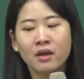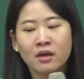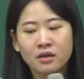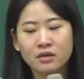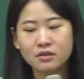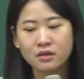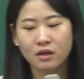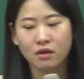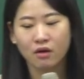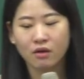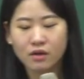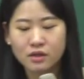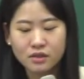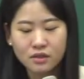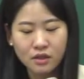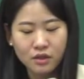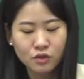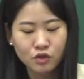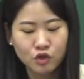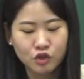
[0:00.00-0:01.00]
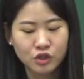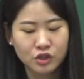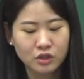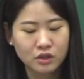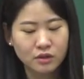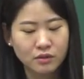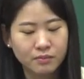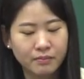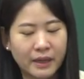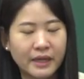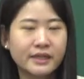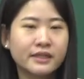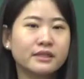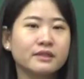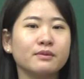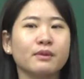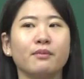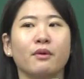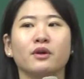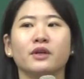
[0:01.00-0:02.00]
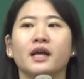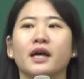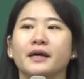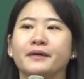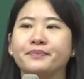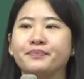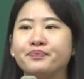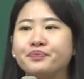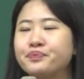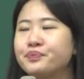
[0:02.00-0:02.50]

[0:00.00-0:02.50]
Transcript: 근데 거기서 주신 말씀이 뭐냐?